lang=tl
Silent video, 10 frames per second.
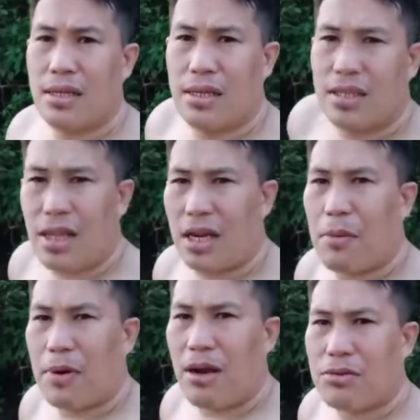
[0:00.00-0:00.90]
di tayo
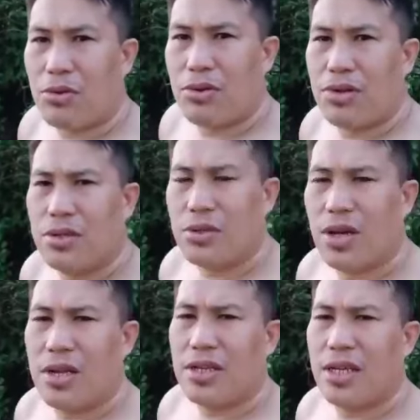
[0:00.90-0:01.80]
nakapag outro doon so
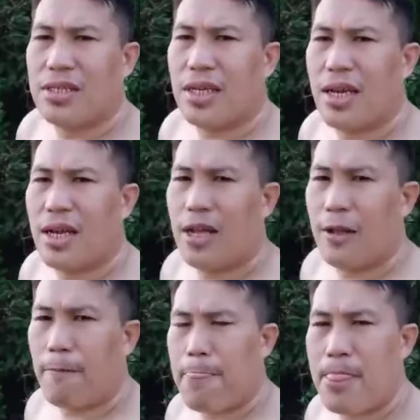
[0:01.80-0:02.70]
ngayon guys sa
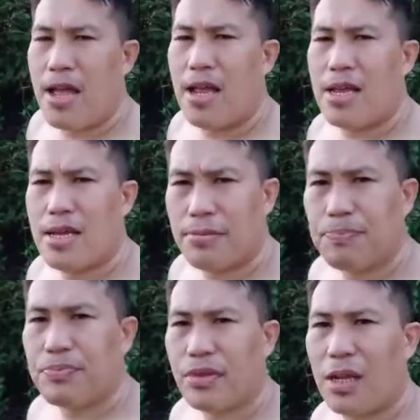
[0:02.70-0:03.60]

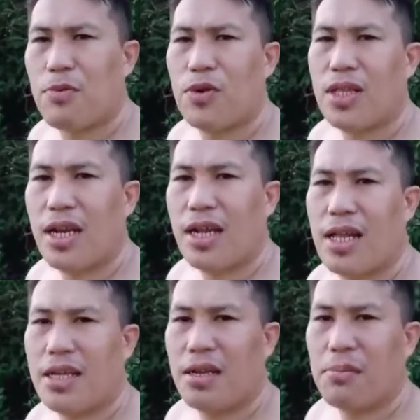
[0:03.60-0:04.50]
uh, ipunan talaga
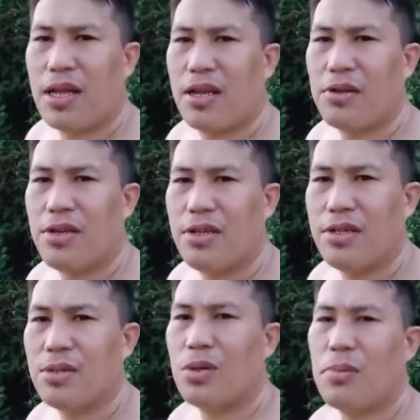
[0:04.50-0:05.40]
natin ng pera yon
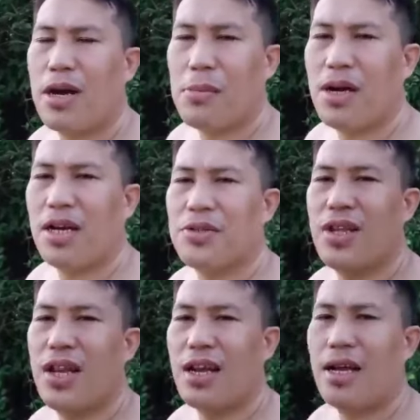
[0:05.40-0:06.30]
so abang-abangan na lang